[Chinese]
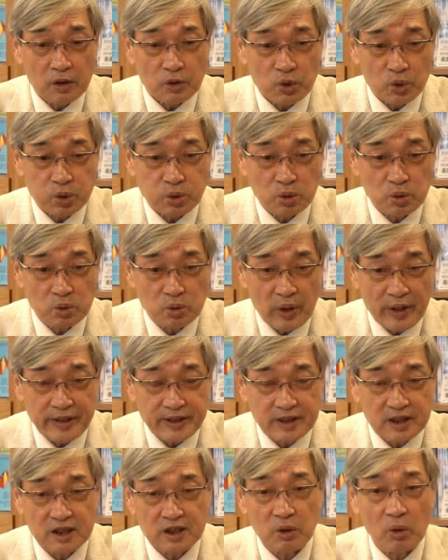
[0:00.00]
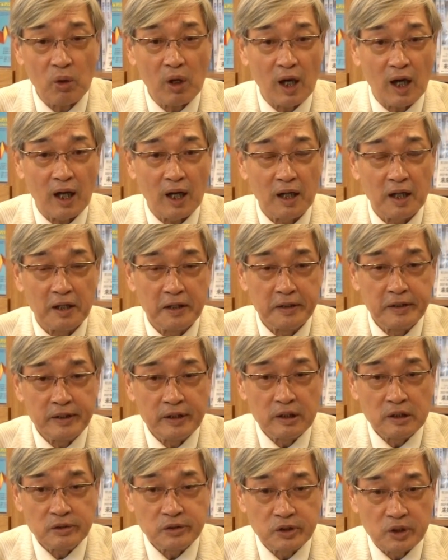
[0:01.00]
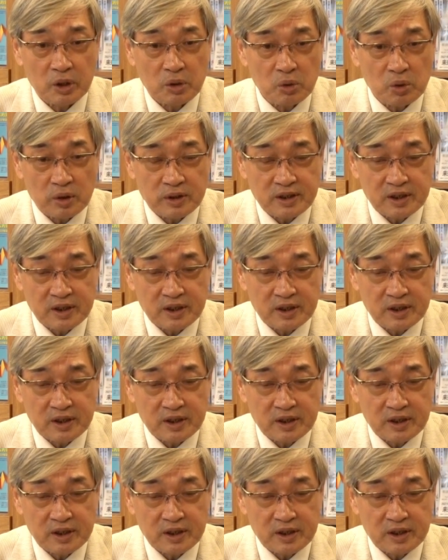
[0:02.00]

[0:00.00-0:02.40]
突围计划，结果